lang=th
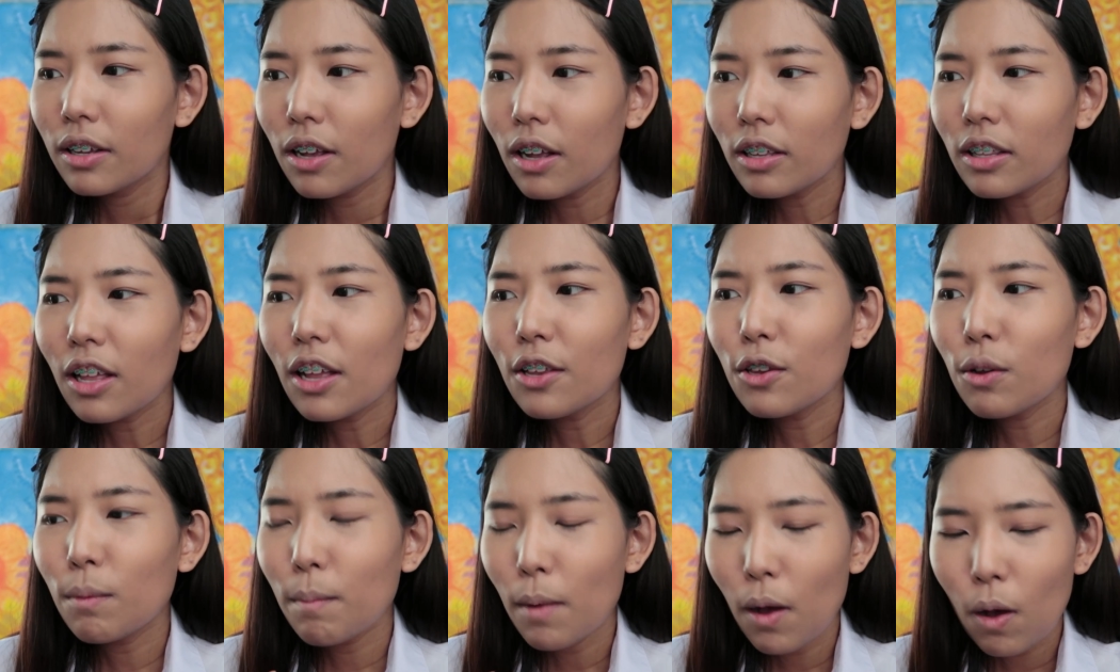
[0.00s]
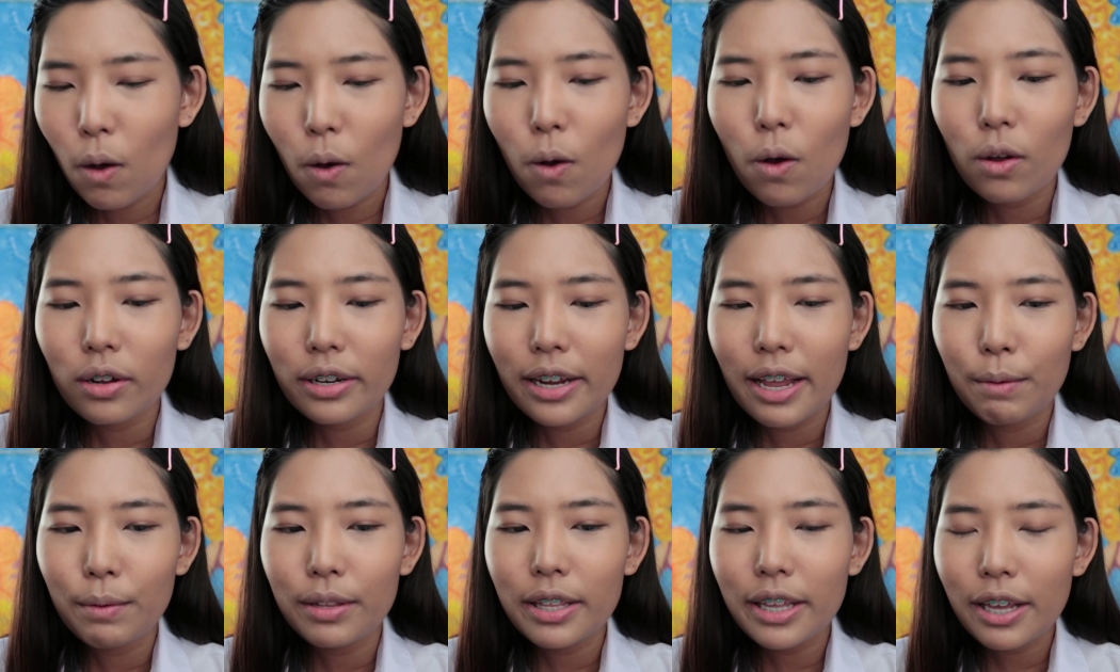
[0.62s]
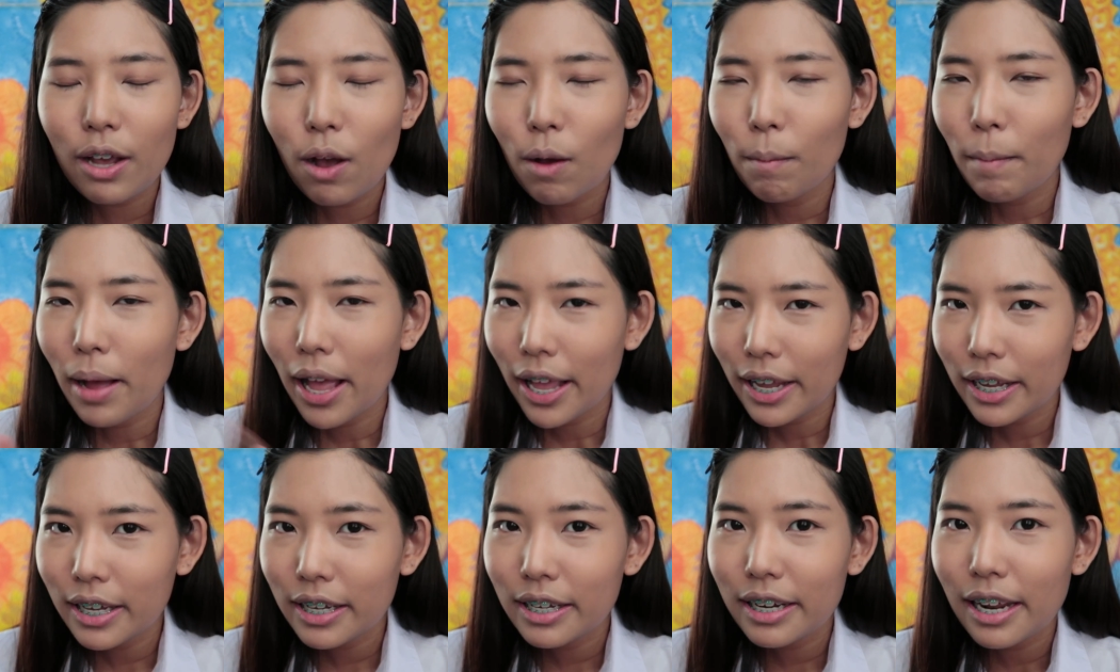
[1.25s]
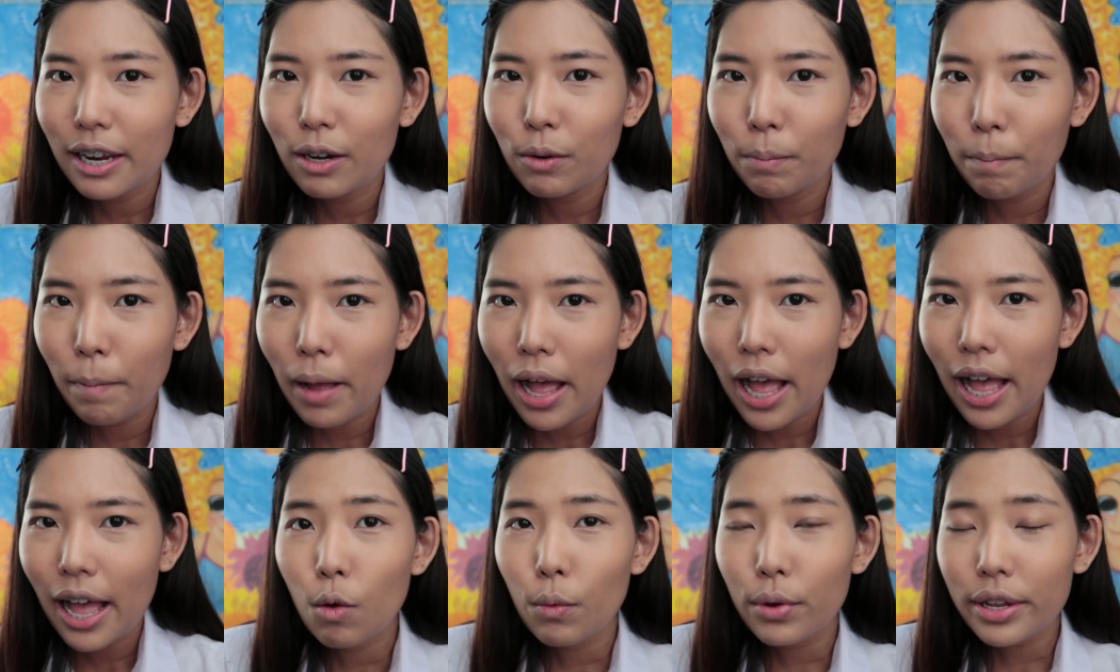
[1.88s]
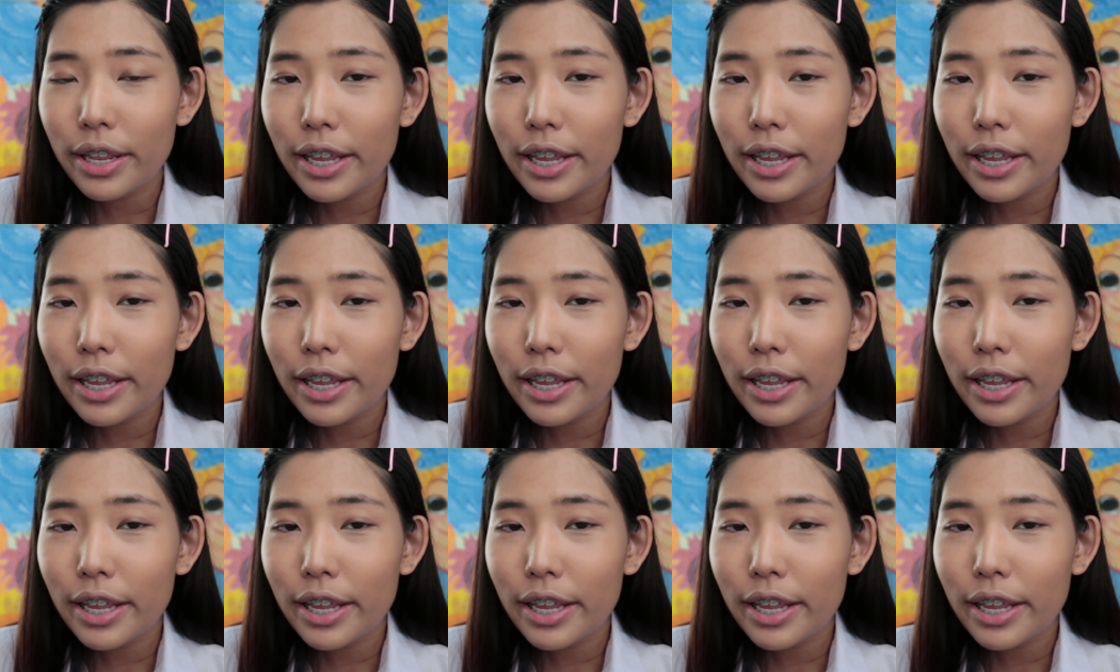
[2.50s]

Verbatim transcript: ก็ตอนอยู่ม.6 เนี่ยวิธีของไม้คืออะไรรู้ปะ